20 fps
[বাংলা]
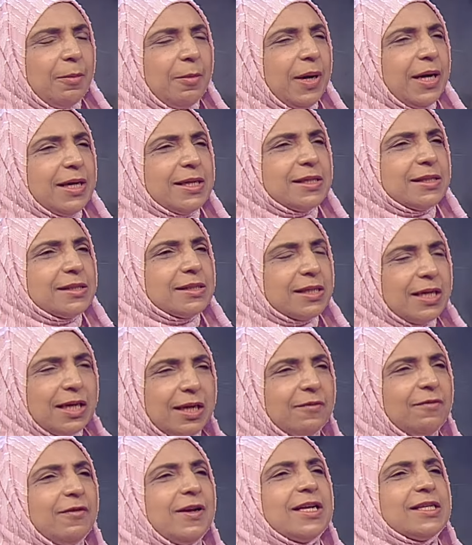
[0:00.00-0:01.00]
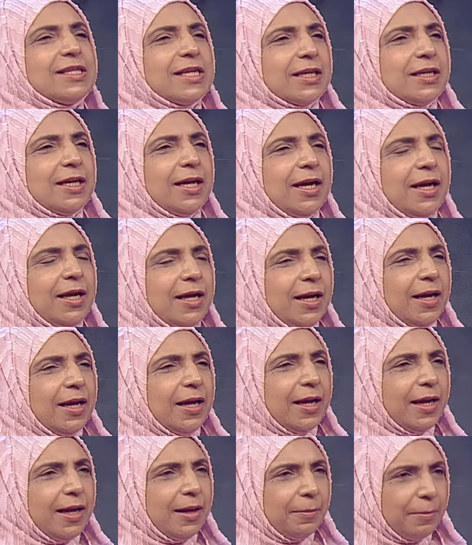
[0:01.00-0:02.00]
বা স্লিভলেস একটা
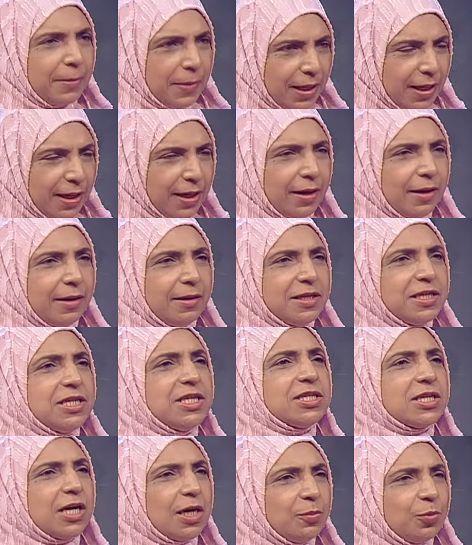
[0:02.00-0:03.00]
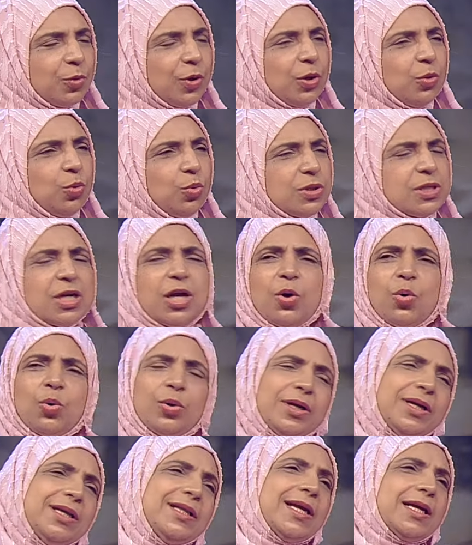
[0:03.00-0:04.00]
মানে টি শার্ট পরে ঘুরছে
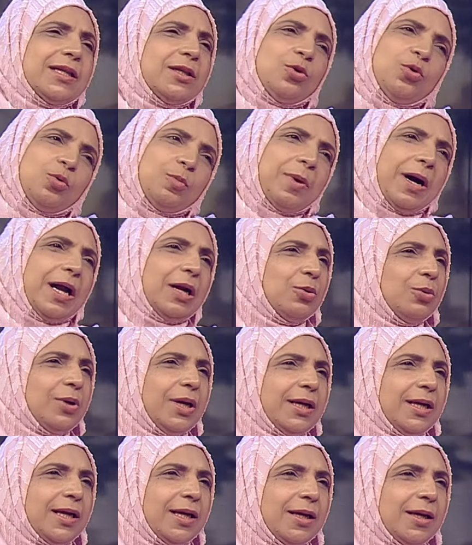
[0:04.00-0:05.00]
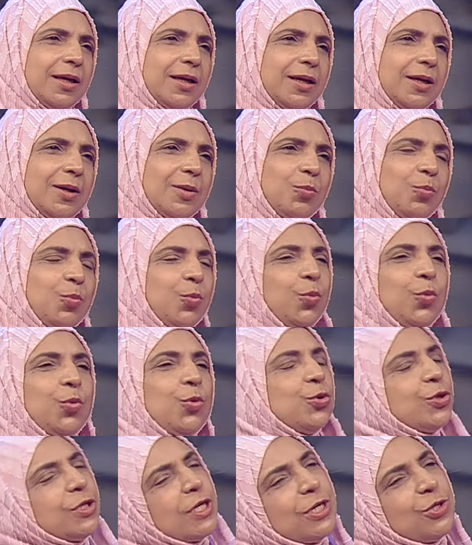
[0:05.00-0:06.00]
ওটা কি দেখতে খুব ভালো লাগে
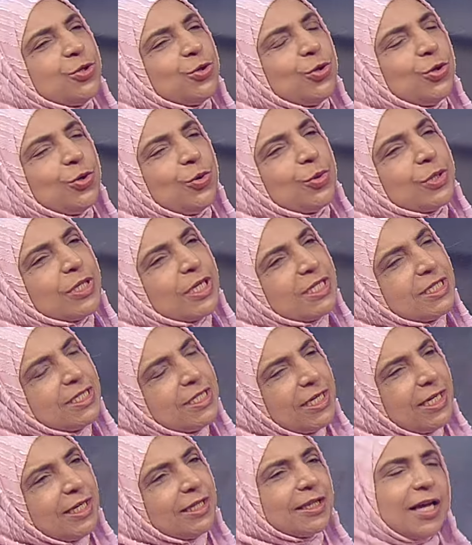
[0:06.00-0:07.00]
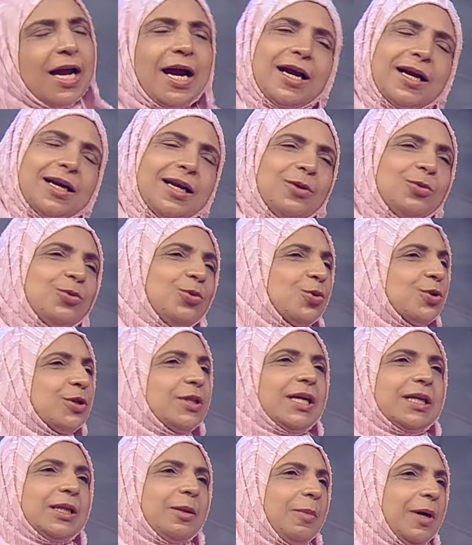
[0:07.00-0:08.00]
পুরুষের জন্য ওটা ঠিক থাকলেও তো ওটা
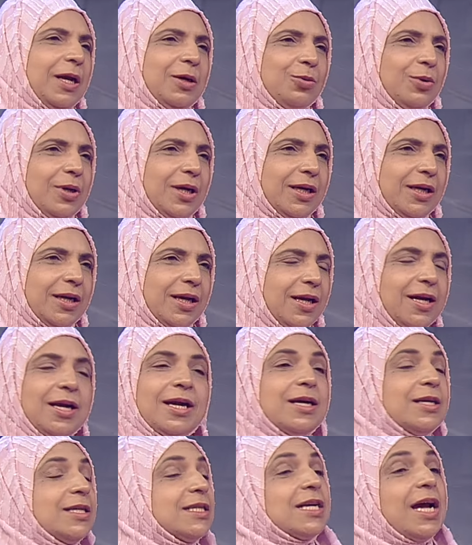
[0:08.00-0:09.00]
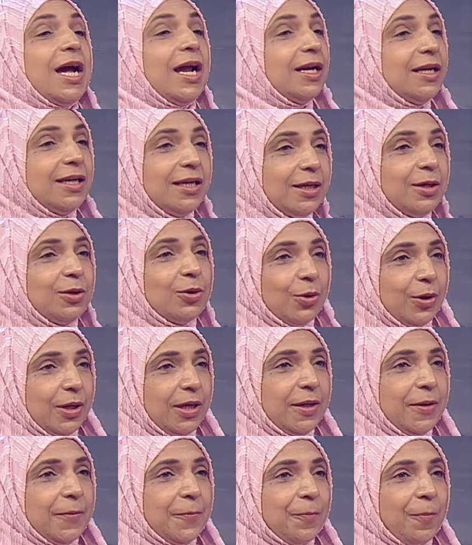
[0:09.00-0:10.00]
দেখতে ভালো লাগে না শালীন নয়
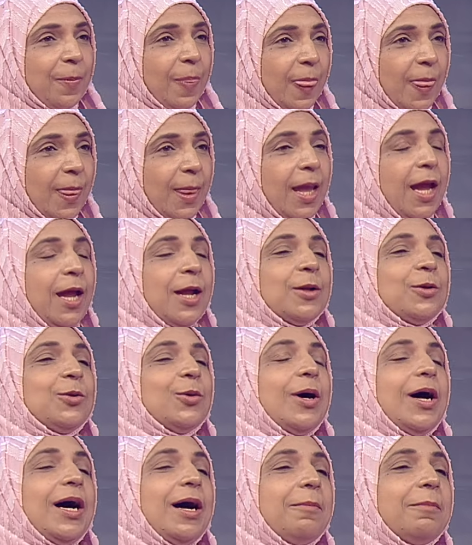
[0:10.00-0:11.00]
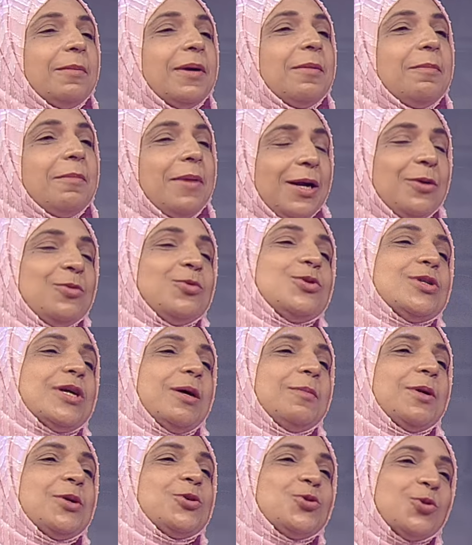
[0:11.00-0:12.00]
হুম তো আমরা মানুষ
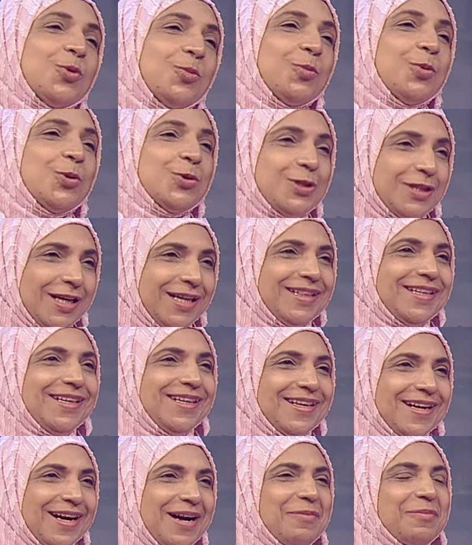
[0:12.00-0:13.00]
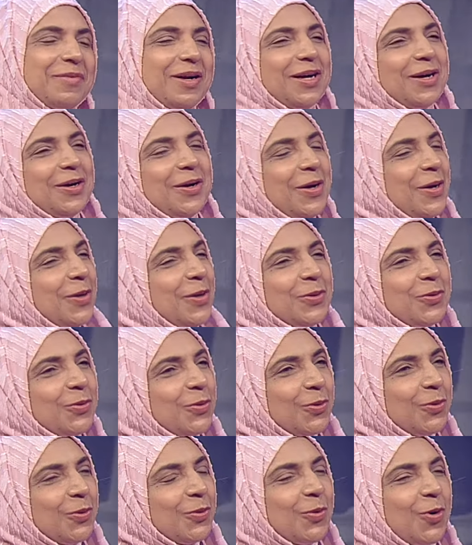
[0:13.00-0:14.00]
আমরা সভ্য জাতি আমরা তো
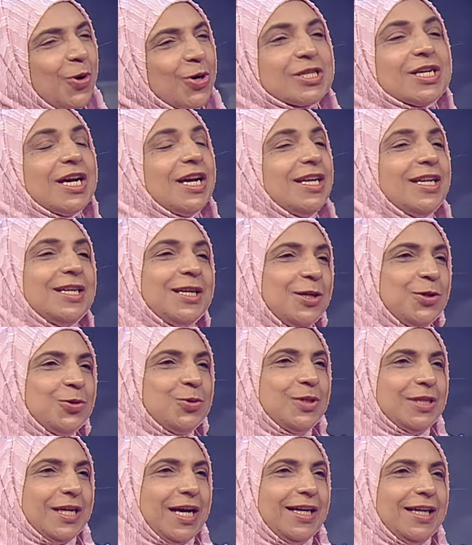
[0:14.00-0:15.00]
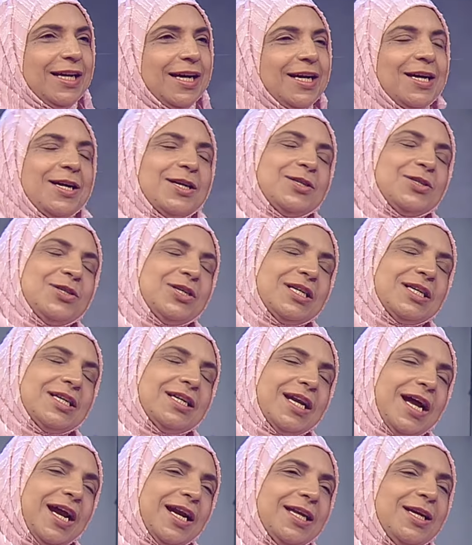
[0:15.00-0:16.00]
অশালীন কিছু চাই না সেটা
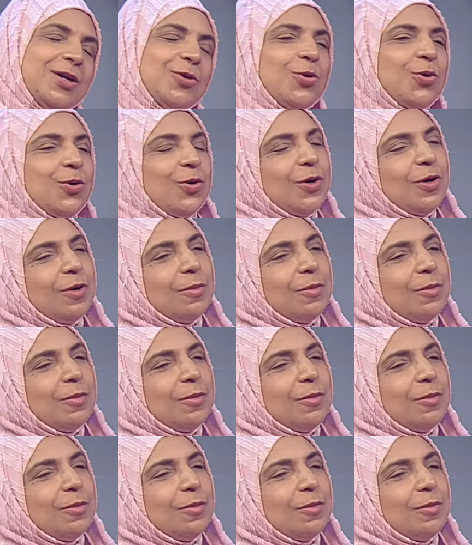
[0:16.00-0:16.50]
নারী হোক